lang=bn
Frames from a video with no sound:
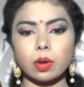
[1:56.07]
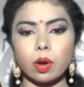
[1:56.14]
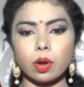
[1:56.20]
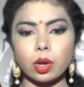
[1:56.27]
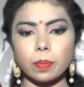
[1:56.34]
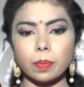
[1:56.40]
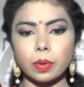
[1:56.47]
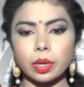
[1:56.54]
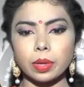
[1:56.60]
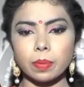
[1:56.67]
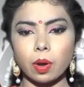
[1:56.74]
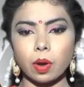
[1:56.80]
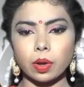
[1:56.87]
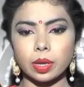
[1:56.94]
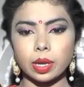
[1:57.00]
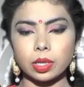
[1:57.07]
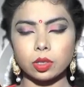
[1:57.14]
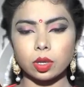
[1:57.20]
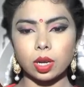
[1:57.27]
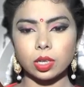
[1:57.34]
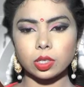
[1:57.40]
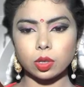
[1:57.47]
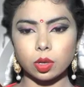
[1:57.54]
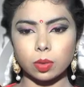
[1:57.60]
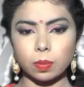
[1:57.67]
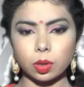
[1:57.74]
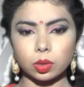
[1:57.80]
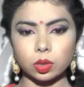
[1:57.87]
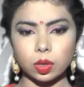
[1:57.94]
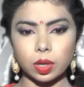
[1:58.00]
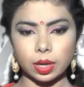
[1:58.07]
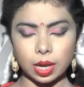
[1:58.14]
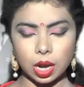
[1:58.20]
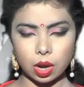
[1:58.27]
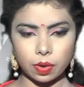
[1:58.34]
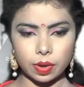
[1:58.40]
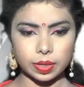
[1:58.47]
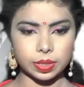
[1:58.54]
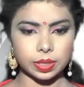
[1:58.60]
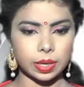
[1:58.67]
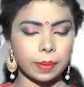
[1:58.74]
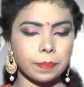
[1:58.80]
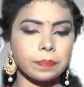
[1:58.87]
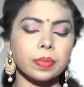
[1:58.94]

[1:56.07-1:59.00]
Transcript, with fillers: গণপরিবহনের চলাচলও বন্ধ রাখা হয়েছে